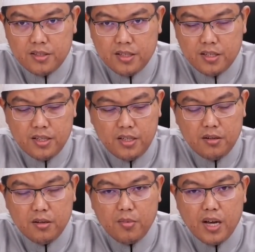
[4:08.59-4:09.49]
ya.
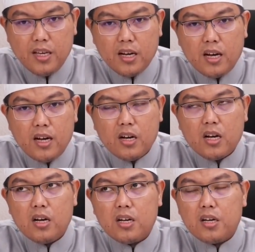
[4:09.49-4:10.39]
jadi banyak ke,
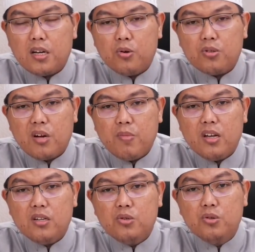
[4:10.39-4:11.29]
ke, ke,
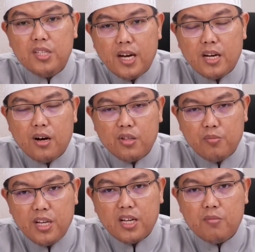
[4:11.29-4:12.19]
keutamaan dunia yang
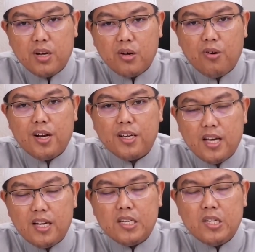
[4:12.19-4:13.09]
Allah berikan bagi orang
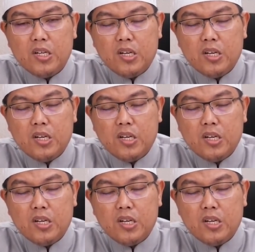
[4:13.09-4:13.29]
yang